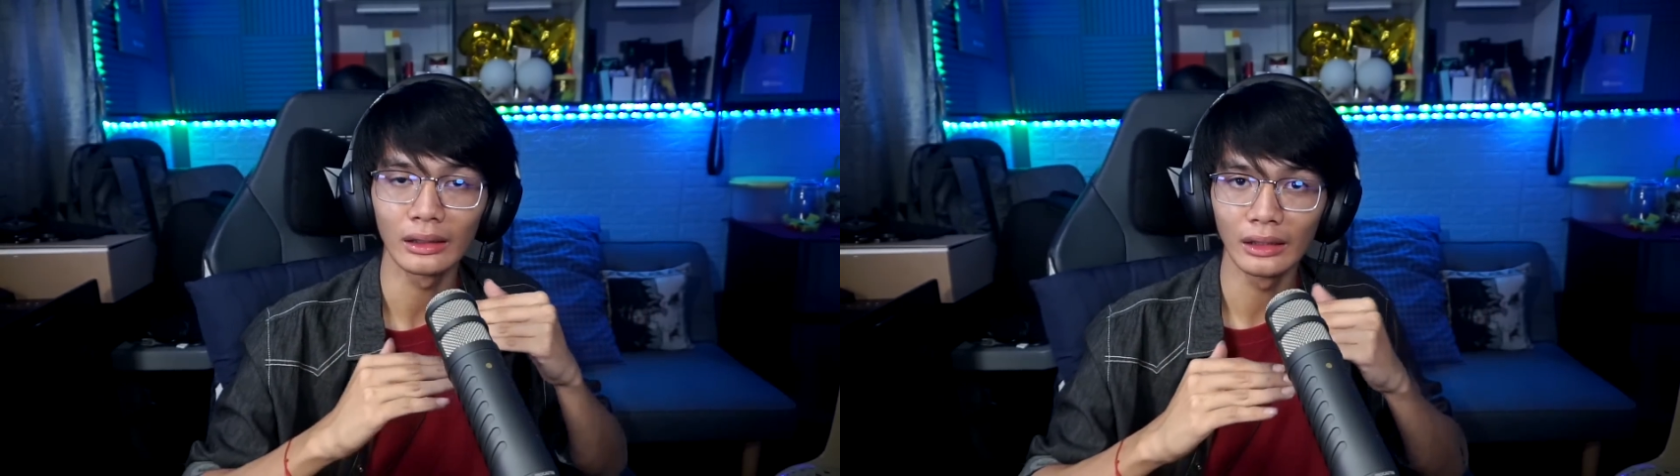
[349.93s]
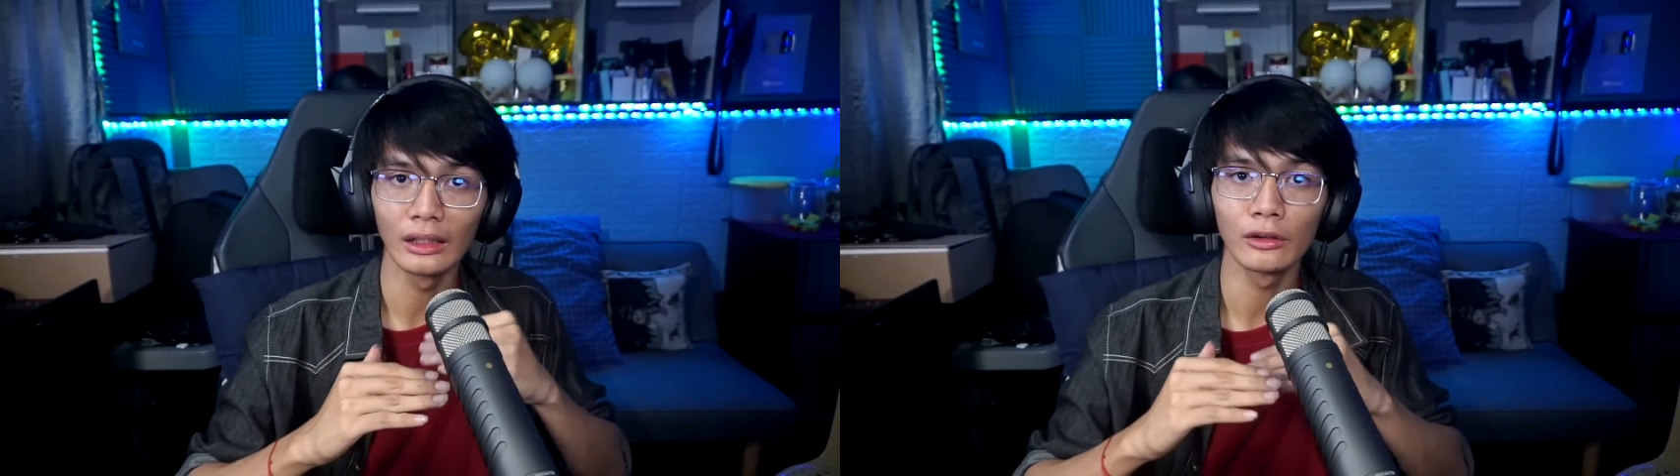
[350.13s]

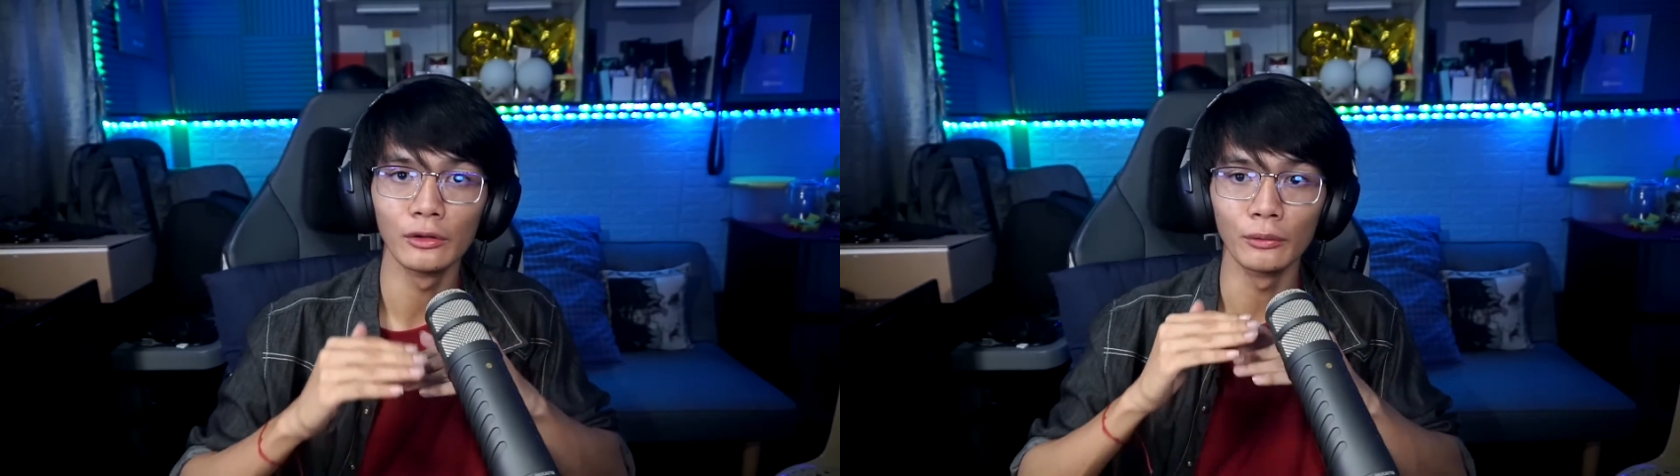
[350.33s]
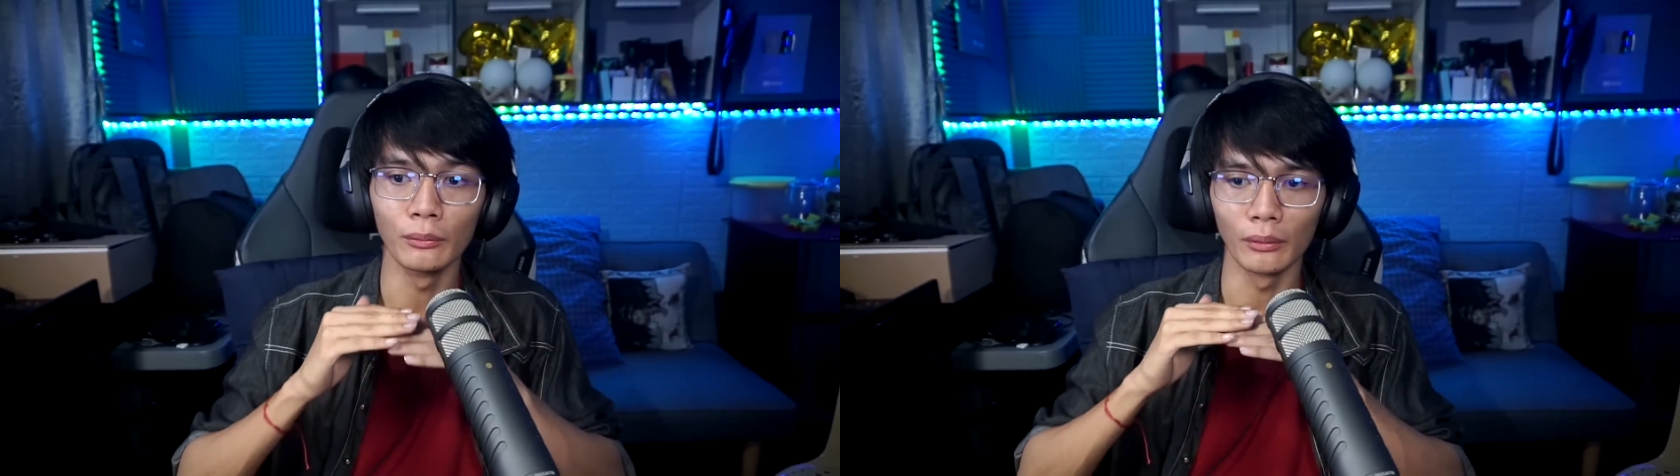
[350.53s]
tinake
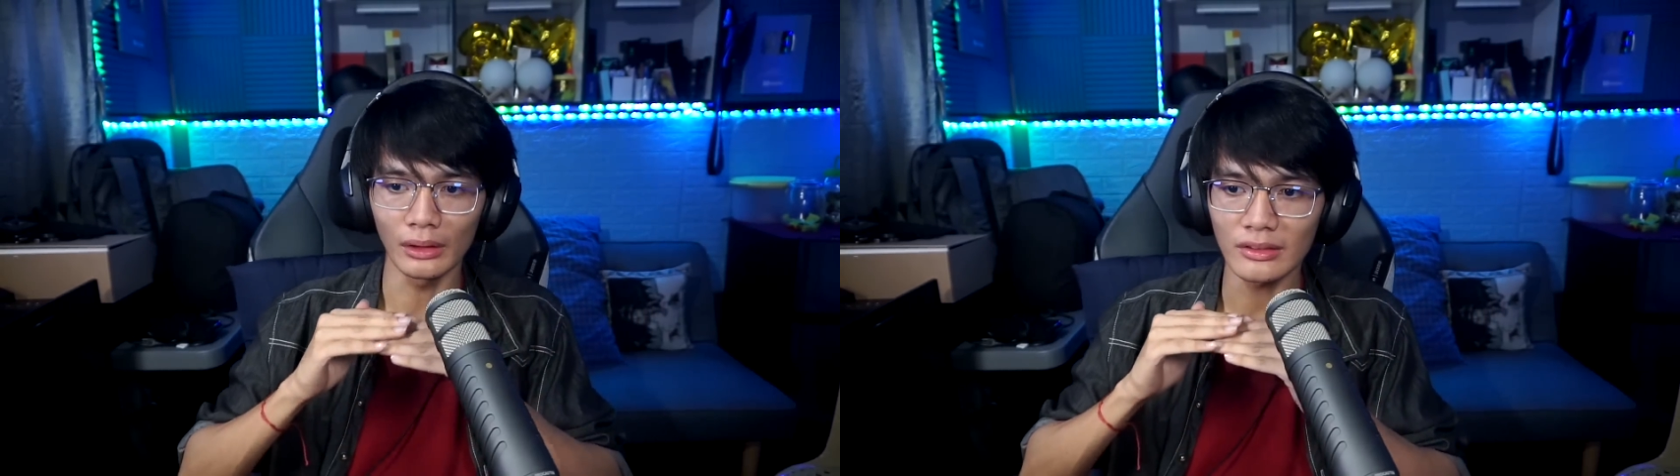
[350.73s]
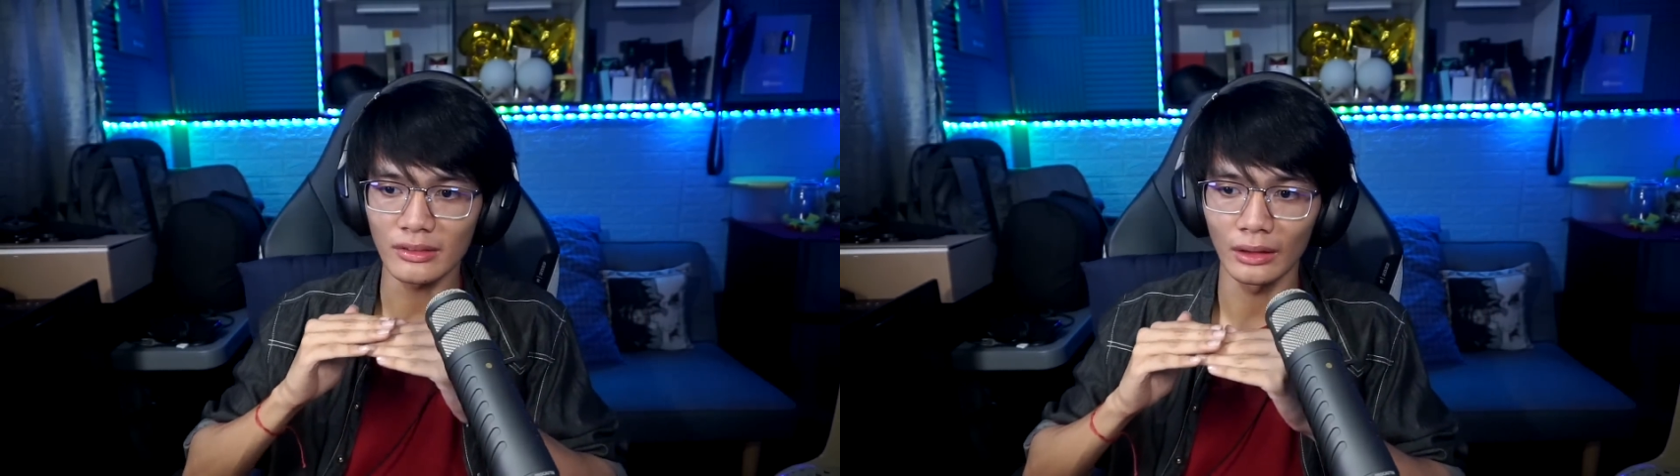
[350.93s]
yung
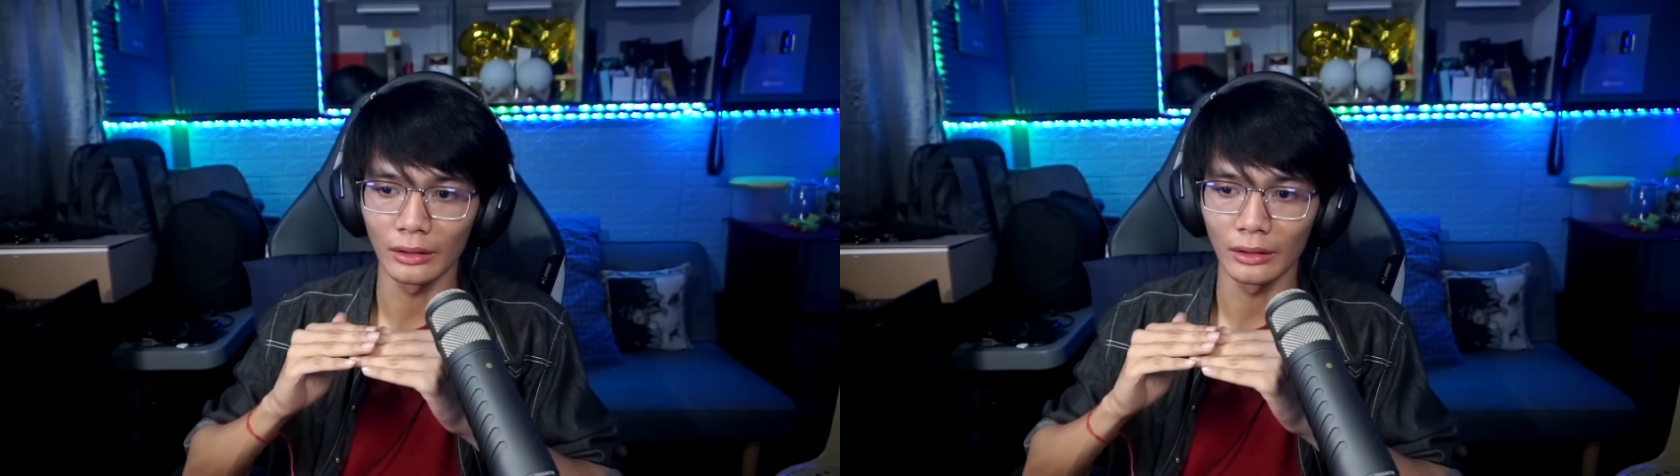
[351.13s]
risk na